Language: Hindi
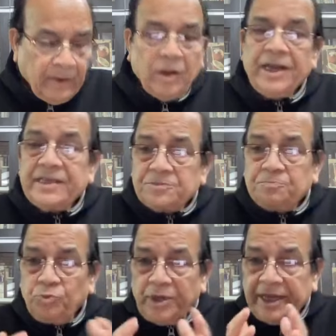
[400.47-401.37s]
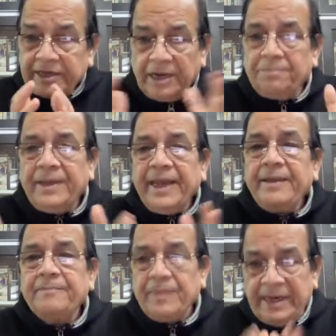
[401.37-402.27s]
और इस पूरे क्रम में
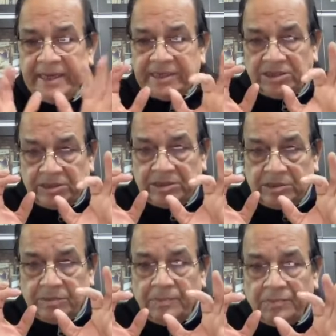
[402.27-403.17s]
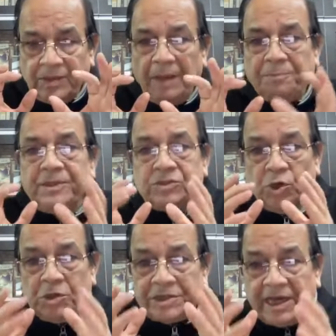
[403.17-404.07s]
यानी इस अपनी
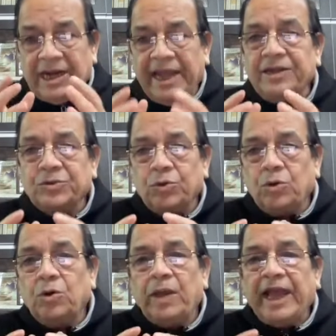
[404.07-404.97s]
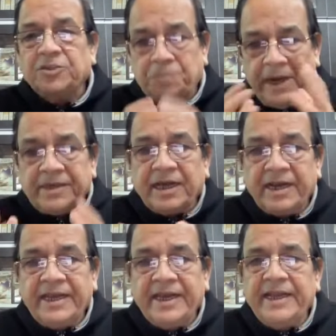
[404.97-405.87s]
थियोरिटिकल लाइन को एक्सप्लेन
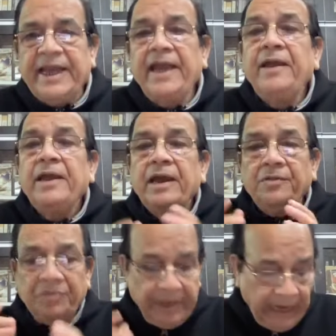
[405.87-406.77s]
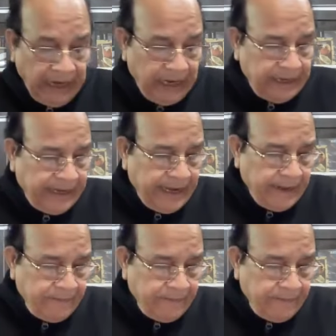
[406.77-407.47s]
करने के लिए निराला ने